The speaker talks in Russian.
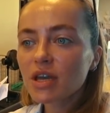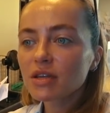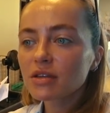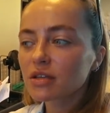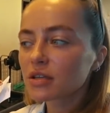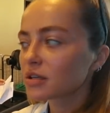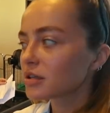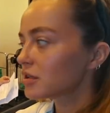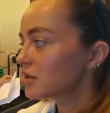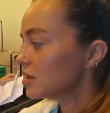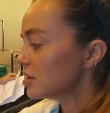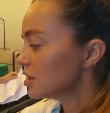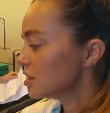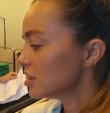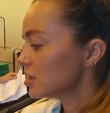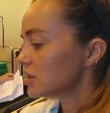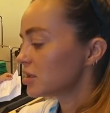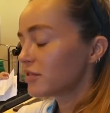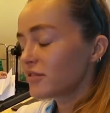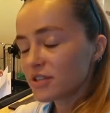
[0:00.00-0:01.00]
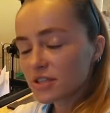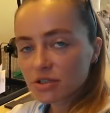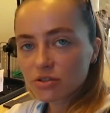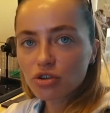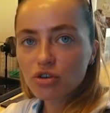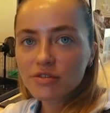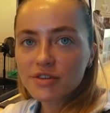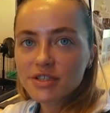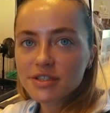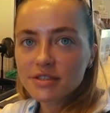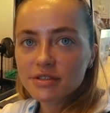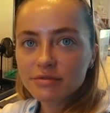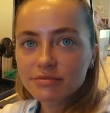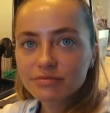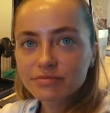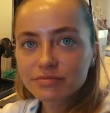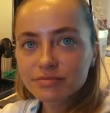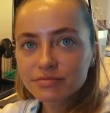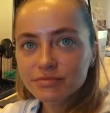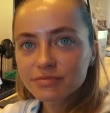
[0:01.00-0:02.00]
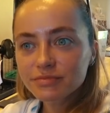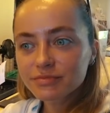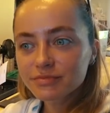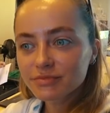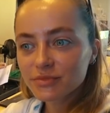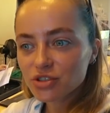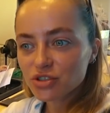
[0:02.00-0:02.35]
Это, ты видел новости? Как какие?